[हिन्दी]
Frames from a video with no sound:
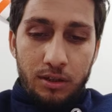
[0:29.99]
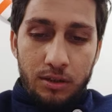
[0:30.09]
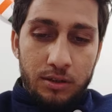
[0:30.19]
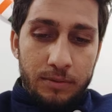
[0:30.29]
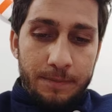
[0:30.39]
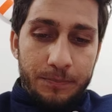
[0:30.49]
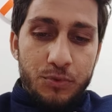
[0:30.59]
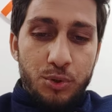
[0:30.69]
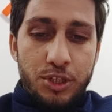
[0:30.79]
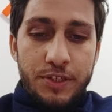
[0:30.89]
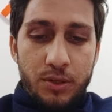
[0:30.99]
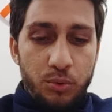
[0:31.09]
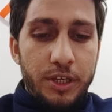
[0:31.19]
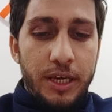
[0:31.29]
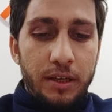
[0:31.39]
जो चीज़ें
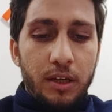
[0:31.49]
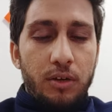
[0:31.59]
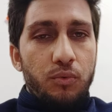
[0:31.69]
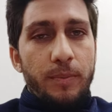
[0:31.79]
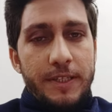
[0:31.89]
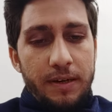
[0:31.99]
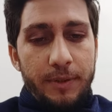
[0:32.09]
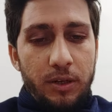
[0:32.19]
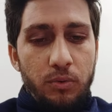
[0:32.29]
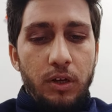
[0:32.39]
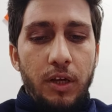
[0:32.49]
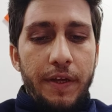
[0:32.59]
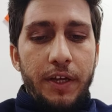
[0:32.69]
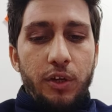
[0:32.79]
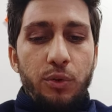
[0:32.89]
हुई हैं वो मैं ज़रा बताऊं
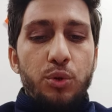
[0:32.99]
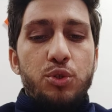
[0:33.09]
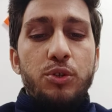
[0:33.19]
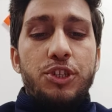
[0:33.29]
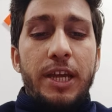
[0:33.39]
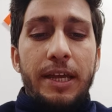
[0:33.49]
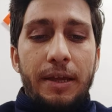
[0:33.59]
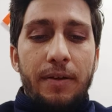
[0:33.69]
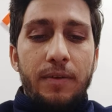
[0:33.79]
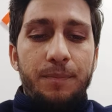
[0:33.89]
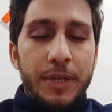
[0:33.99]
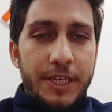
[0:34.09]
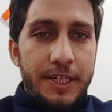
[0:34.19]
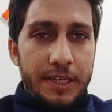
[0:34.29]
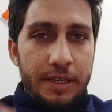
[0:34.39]
206
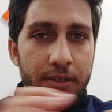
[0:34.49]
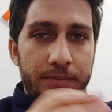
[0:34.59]
पीडीडी